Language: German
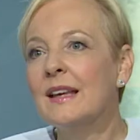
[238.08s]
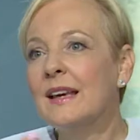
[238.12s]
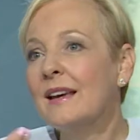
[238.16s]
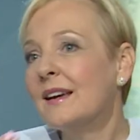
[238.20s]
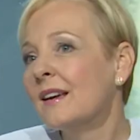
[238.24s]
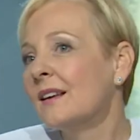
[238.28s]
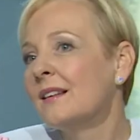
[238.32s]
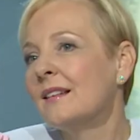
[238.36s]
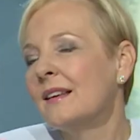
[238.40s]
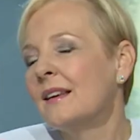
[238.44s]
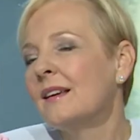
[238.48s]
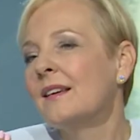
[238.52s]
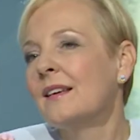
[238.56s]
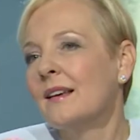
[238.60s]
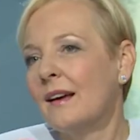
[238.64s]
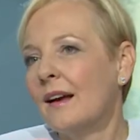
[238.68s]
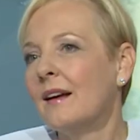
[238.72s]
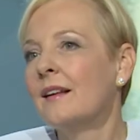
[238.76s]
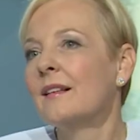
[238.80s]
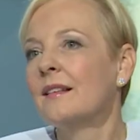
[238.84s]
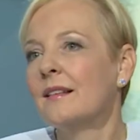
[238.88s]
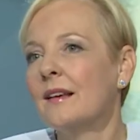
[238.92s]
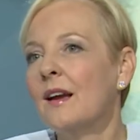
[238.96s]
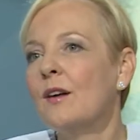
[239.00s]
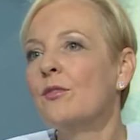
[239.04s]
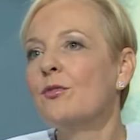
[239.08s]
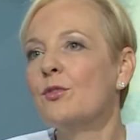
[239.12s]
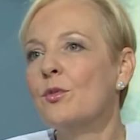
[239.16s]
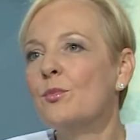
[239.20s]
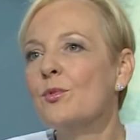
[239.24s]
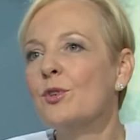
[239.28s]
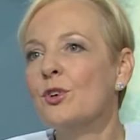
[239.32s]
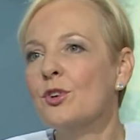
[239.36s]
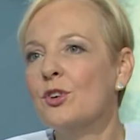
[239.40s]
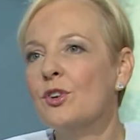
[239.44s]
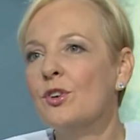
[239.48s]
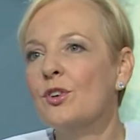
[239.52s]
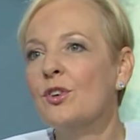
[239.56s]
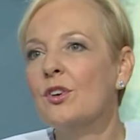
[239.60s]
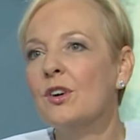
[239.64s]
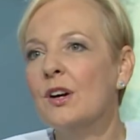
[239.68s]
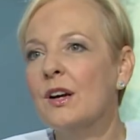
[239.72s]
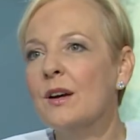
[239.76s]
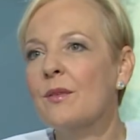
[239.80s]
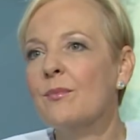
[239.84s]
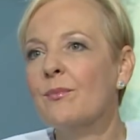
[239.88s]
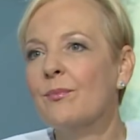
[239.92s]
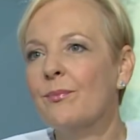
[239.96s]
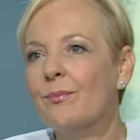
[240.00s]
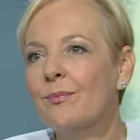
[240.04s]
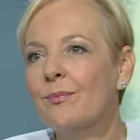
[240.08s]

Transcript: Dichtigkeit ja, vom Knochen, ist